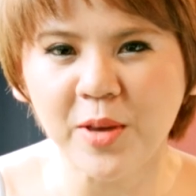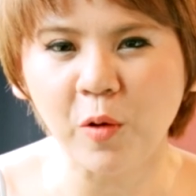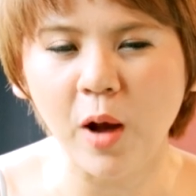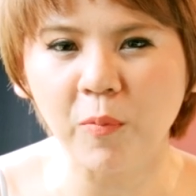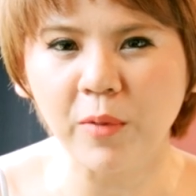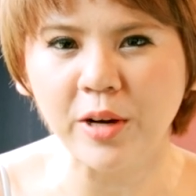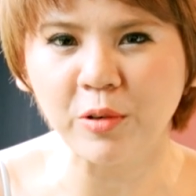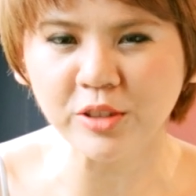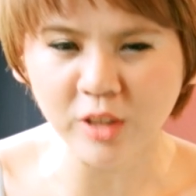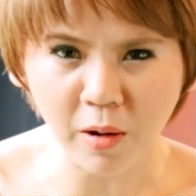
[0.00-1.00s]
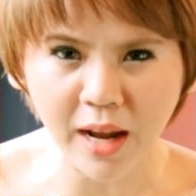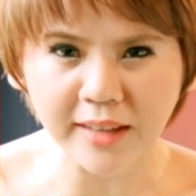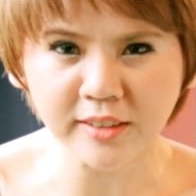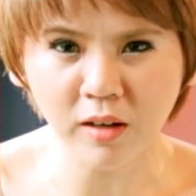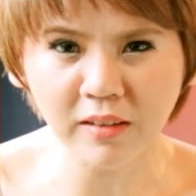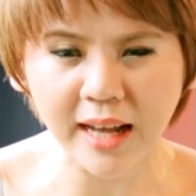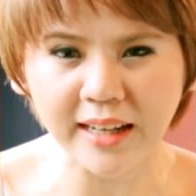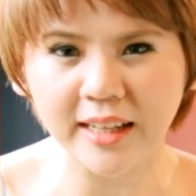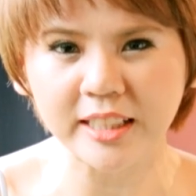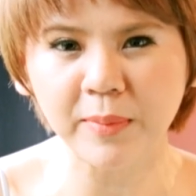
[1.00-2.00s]
มีความวัยรุ่นต้องช่องการ
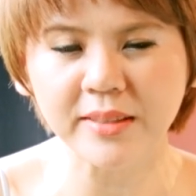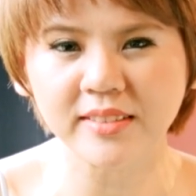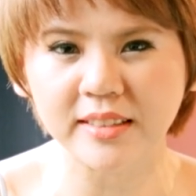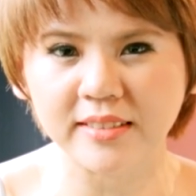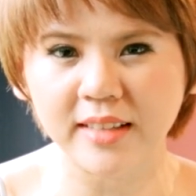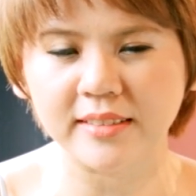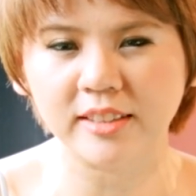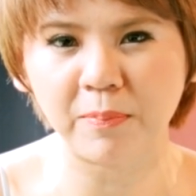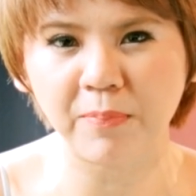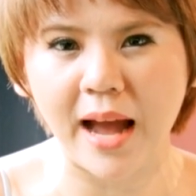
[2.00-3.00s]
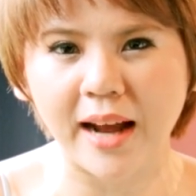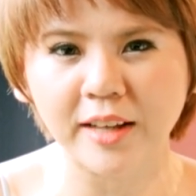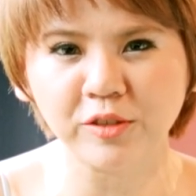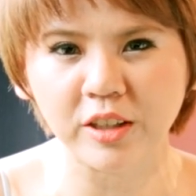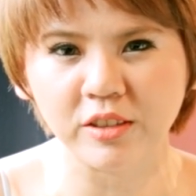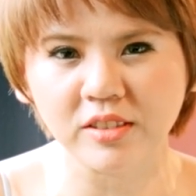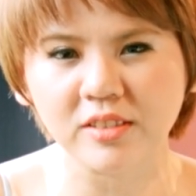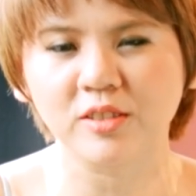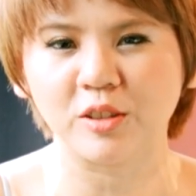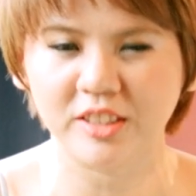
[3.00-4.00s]
อะไรที่เป็นสีสันสปาร์ให้ตัวเองรู้สึก
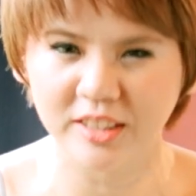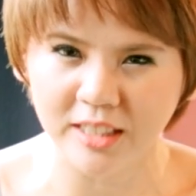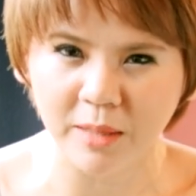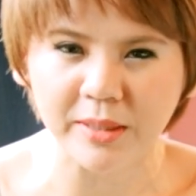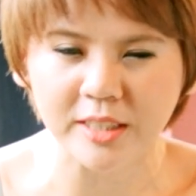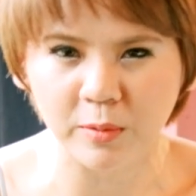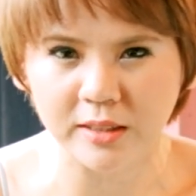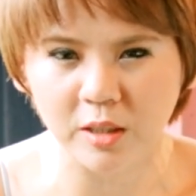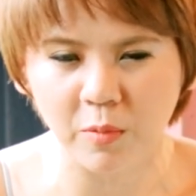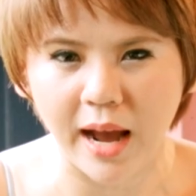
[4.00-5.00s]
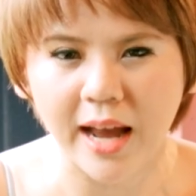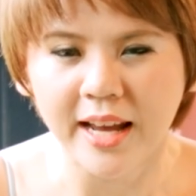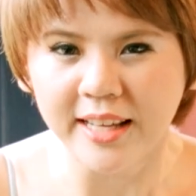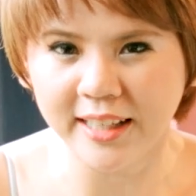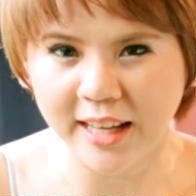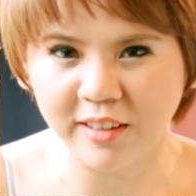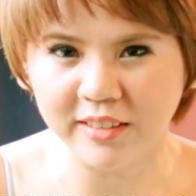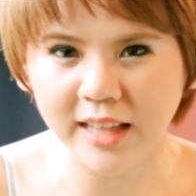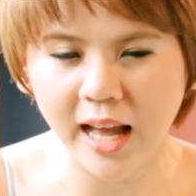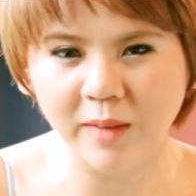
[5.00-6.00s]
สดชื่นและมีชีวิตชีวา ยังไงก็
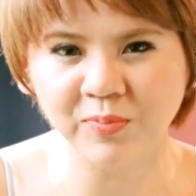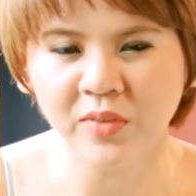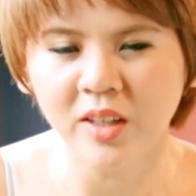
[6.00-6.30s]
ตาม